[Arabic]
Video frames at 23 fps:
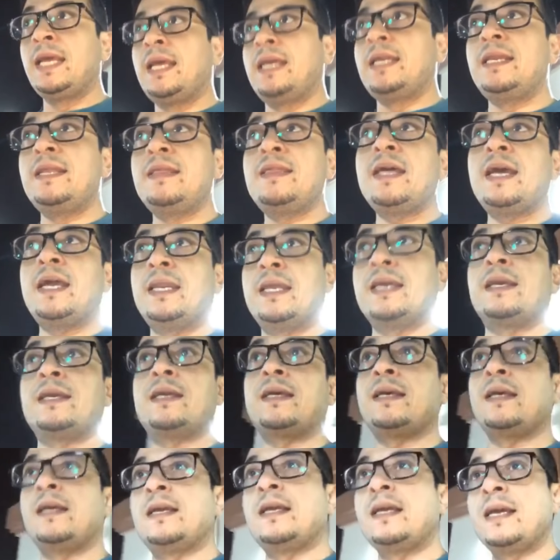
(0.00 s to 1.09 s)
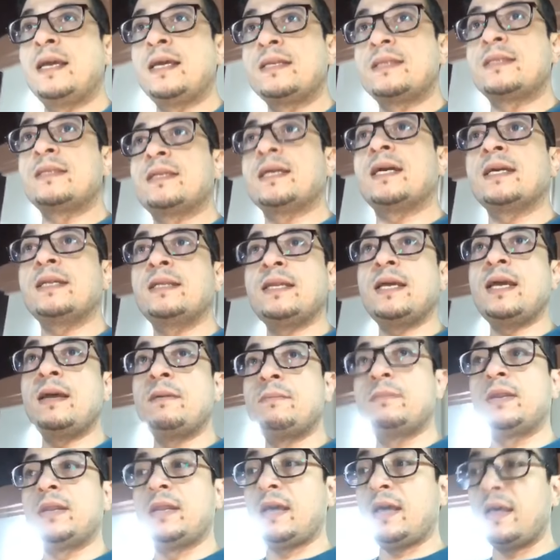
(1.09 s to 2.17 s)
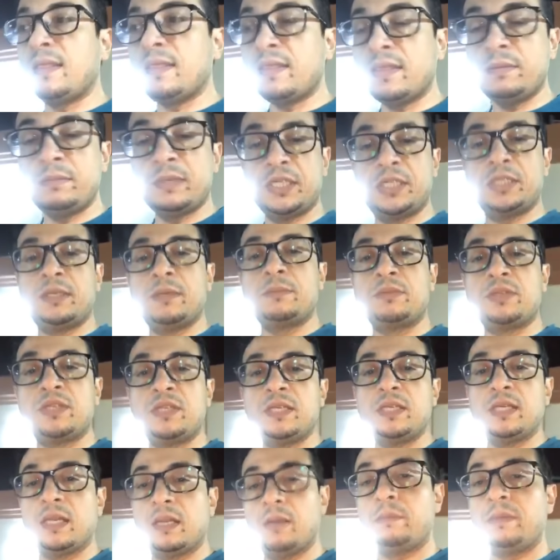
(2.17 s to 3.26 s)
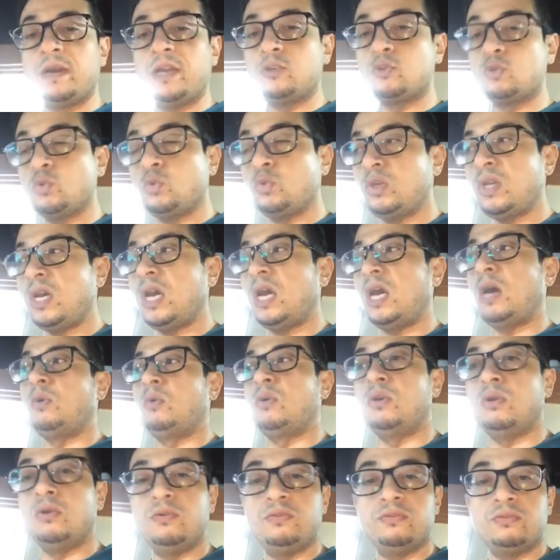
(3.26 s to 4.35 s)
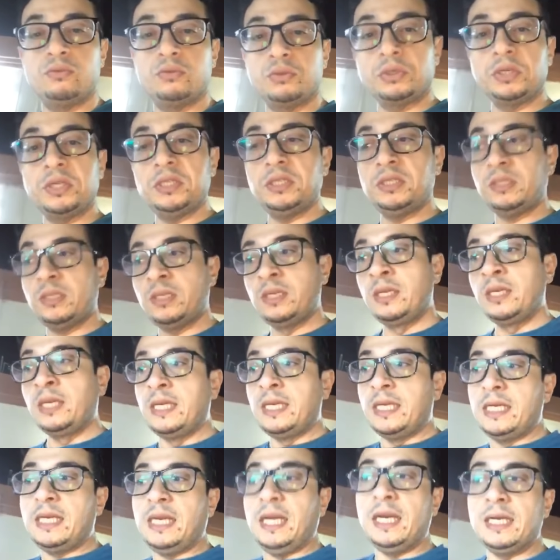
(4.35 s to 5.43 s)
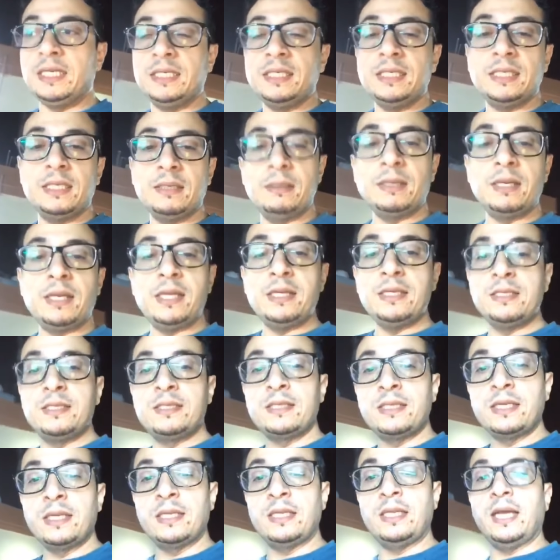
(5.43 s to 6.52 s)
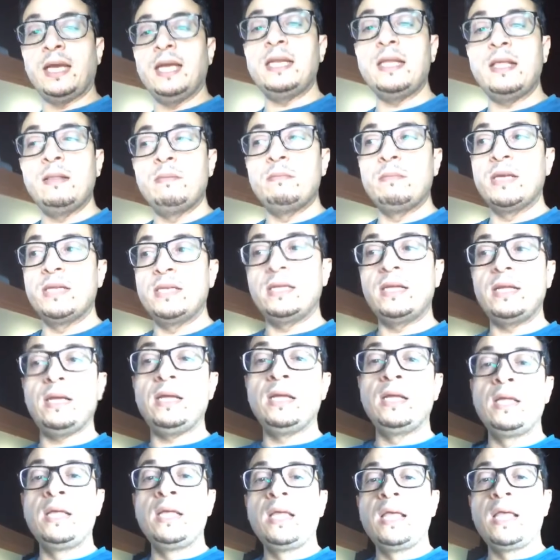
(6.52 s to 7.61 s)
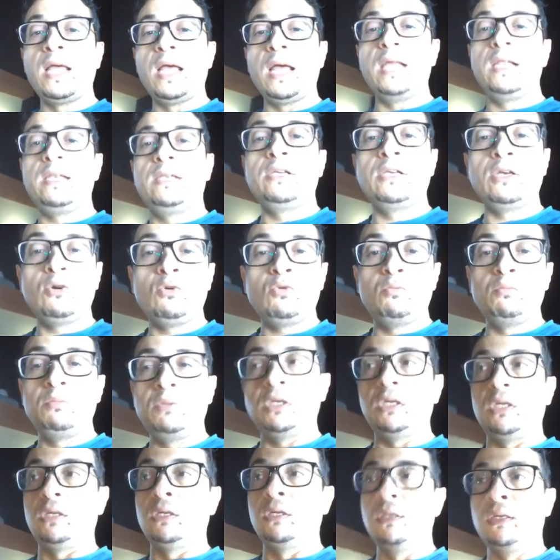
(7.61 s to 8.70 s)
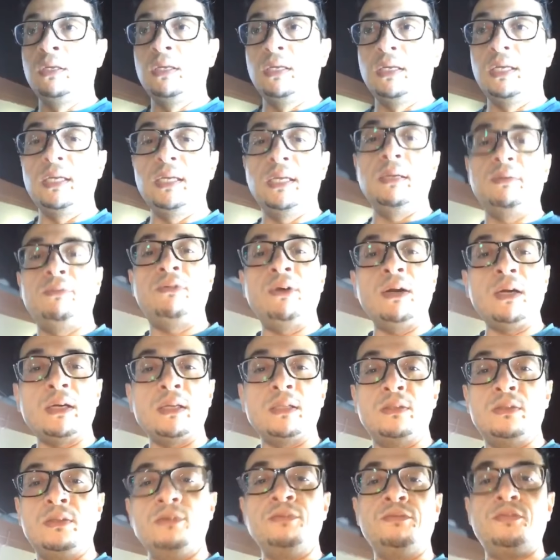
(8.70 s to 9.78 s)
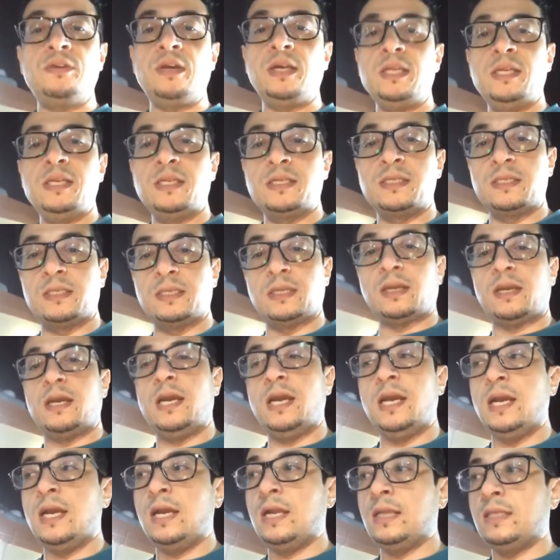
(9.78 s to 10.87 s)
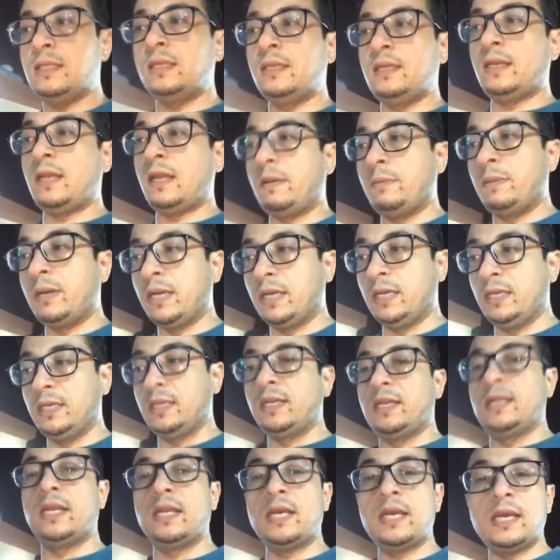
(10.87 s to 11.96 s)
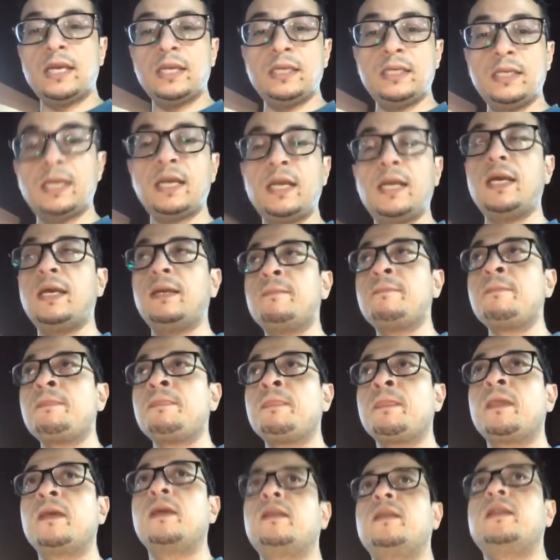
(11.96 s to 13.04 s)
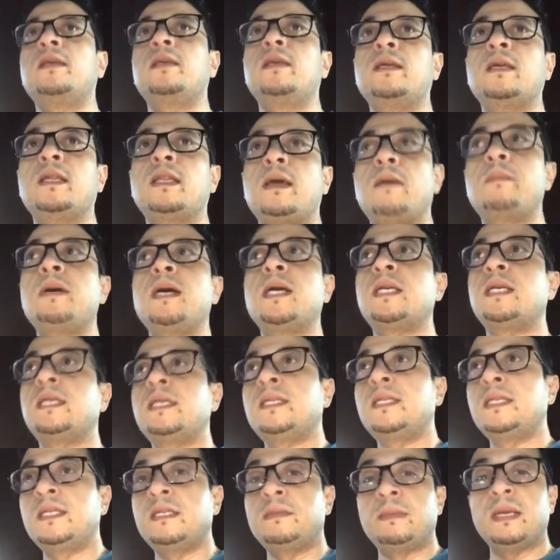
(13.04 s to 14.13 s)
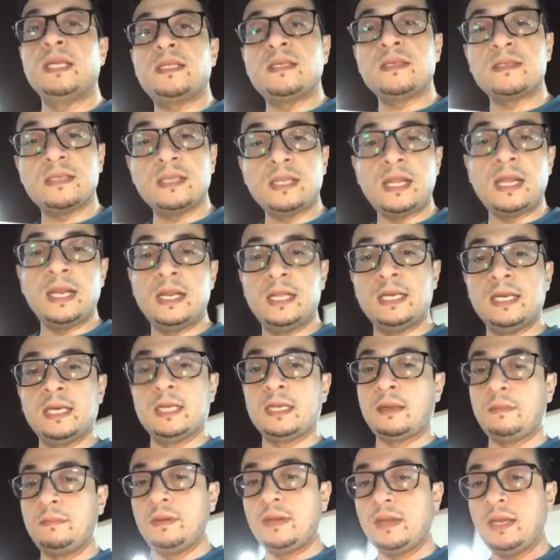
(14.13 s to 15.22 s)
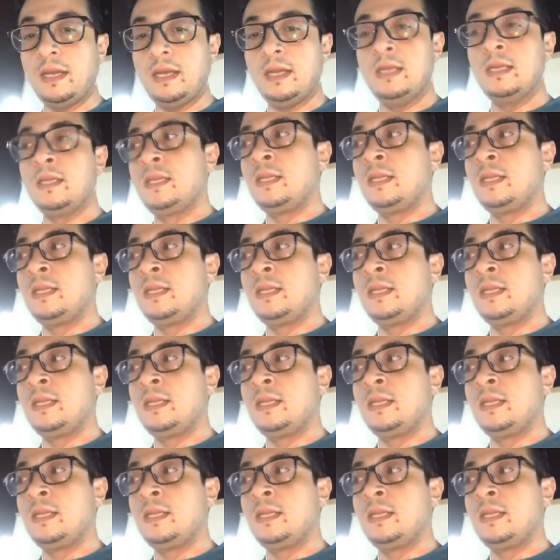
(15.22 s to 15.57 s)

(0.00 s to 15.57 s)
لذلك استخدام الأنظمة الشمسية المعزولة أو الأوف جريد هي حقيقة ليست على المدى اليومي هي فقط تنفع للاستراحات للأماكن النائية للأماكن اللي ما تصلها الكهرباء